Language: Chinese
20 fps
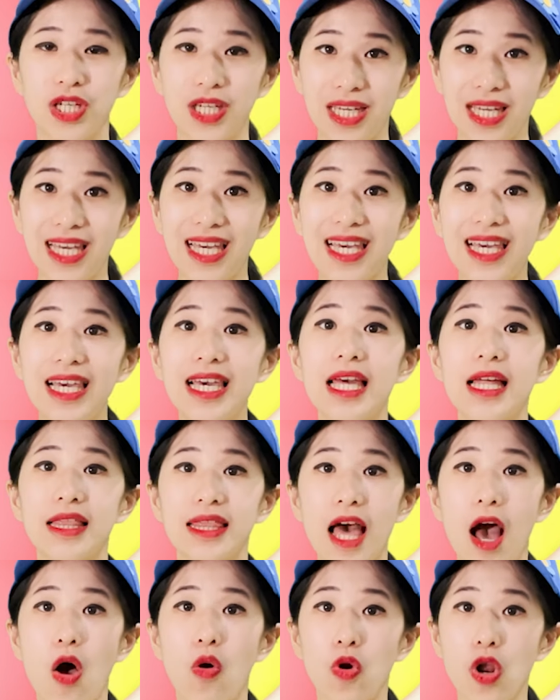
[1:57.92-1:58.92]
十一
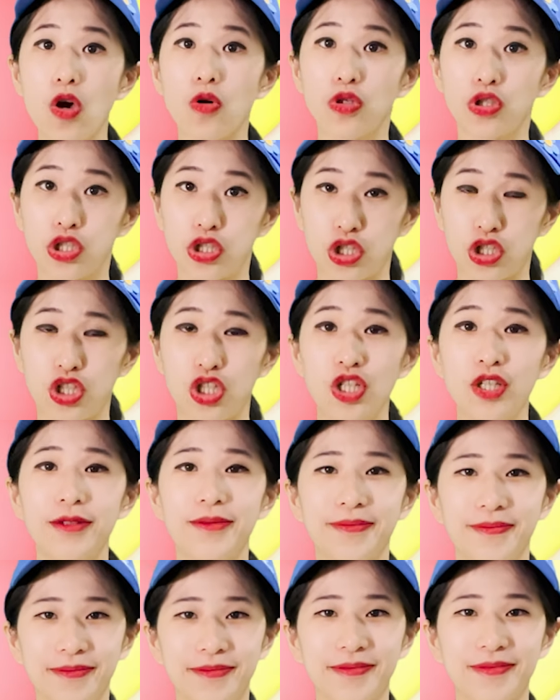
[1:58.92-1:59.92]
到六
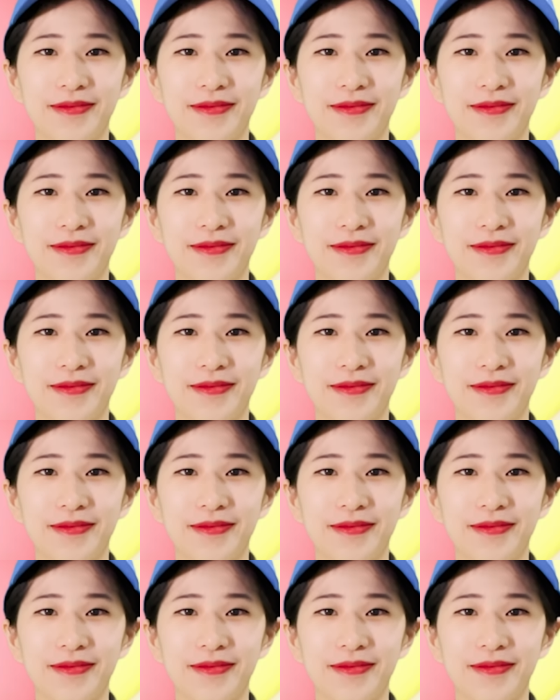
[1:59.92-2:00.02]
十、